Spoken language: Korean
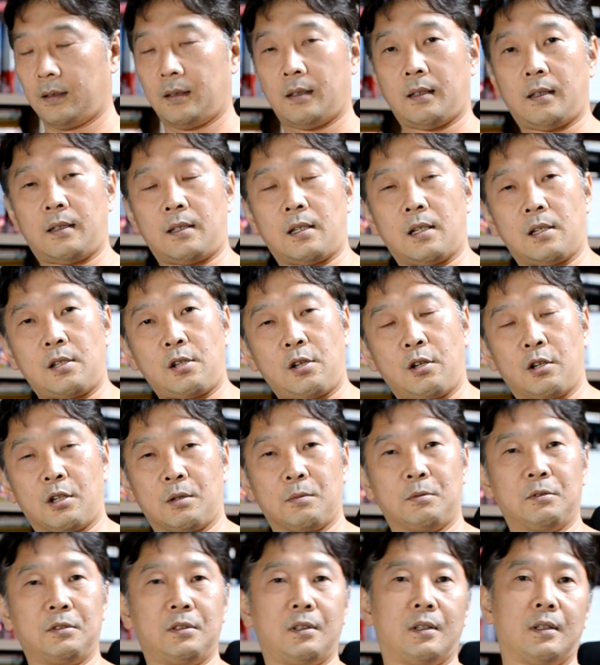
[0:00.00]
안녕하세요
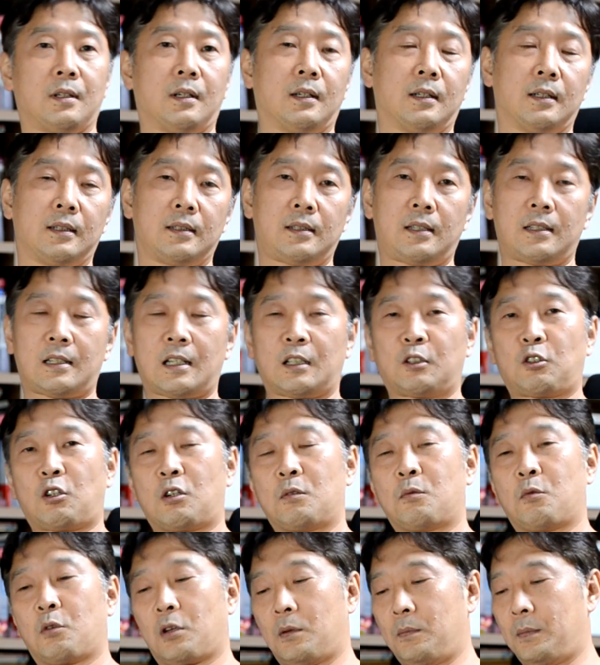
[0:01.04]
여러분 어, 세상
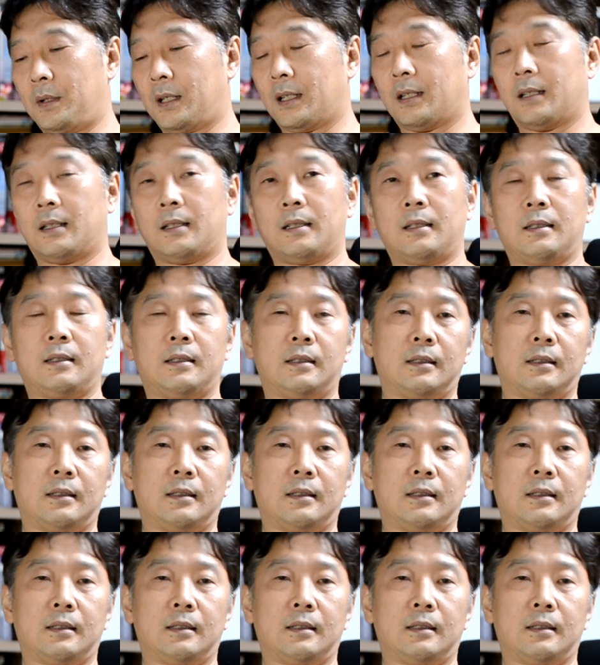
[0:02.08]
돌아보기입니다